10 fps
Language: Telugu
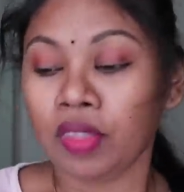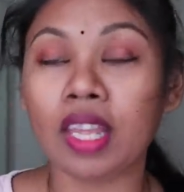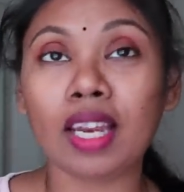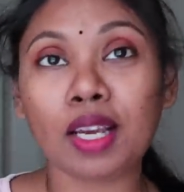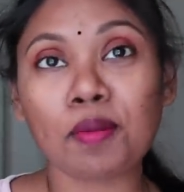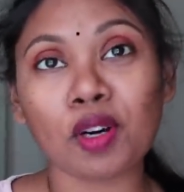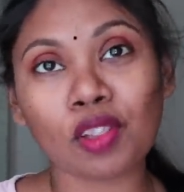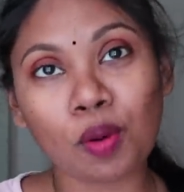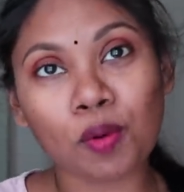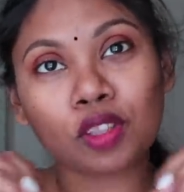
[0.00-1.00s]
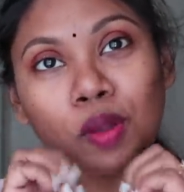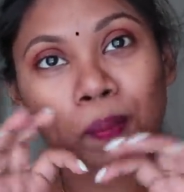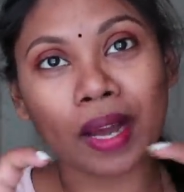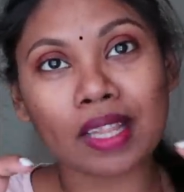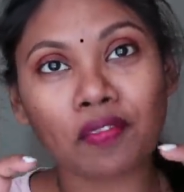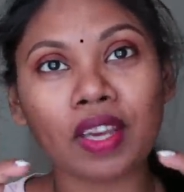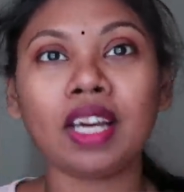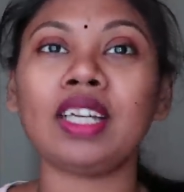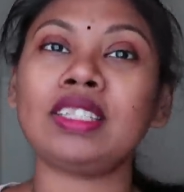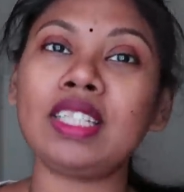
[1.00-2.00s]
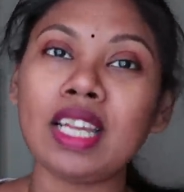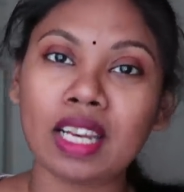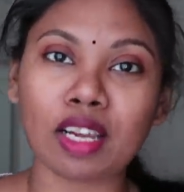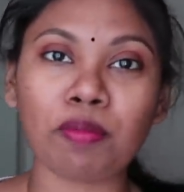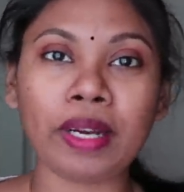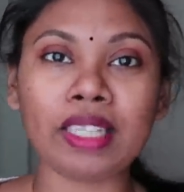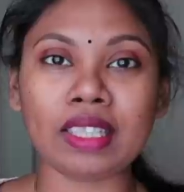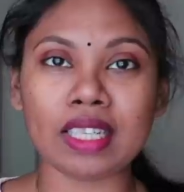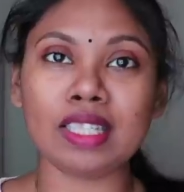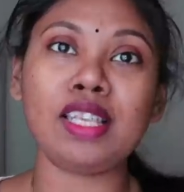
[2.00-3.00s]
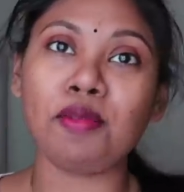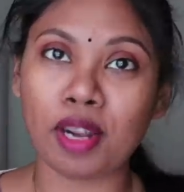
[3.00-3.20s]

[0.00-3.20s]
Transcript: నేను ఇంక మొత్తం మొత్తం పది ఫింగర్స్ ది నెయిల్ పెయింట్ తీసి